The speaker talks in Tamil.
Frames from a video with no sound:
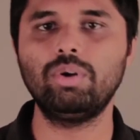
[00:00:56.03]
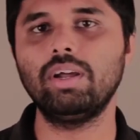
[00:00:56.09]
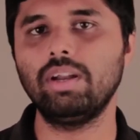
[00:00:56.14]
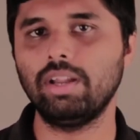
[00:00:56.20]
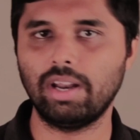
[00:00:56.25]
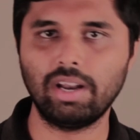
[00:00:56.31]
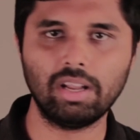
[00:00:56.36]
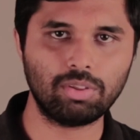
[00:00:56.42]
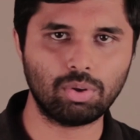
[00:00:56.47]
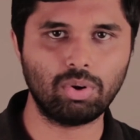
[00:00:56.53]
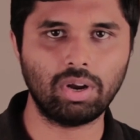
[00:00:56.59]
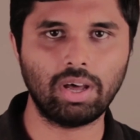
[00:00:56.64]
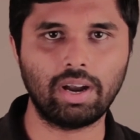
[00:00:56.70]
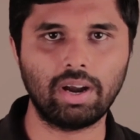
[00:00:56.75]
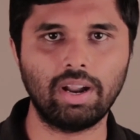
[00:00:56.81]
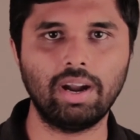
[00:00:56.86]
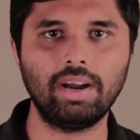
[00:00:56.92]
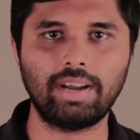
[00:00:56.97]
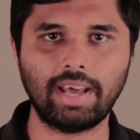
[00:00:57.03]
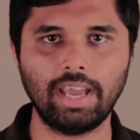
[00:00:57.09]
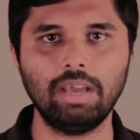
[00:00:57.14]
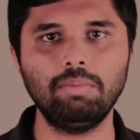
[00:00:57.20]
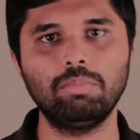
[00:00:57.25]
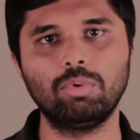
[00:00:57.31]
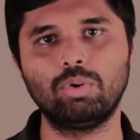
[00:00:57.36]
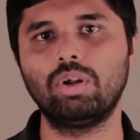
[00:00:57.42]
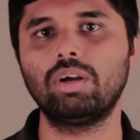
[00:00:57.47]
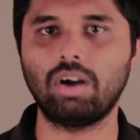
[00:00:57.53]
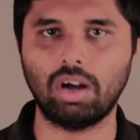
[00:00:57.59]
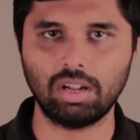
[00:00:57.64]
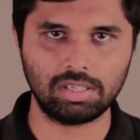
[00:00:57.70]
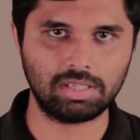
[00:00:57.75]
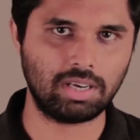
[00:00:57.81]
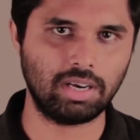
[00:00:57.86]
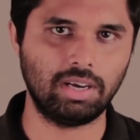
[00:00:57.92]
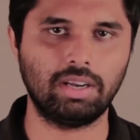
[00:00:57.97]
நியூட்டன் என்ன சொன்னாருன்னா டைம்
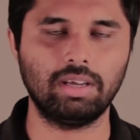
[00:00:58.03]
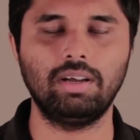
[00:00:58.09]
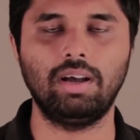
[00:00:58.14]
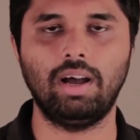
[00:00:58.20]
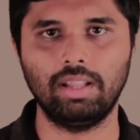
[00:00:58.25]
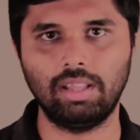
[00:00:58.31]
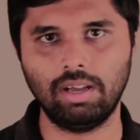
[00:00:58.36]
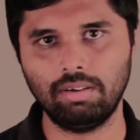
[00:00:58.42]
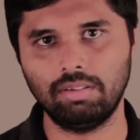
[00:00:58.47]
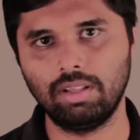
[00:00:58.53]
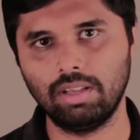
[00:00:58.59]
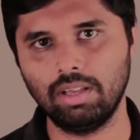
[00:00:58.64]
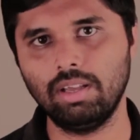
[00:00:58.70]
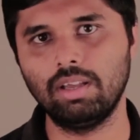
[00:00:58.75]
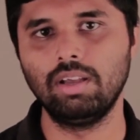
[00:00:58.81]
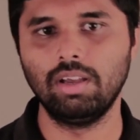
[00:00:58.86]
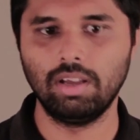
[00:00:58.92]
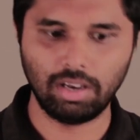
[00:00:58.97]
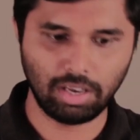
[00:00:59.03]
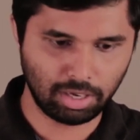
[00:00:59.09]
ஒரு கான்ஸ்டன்ட் அதாவது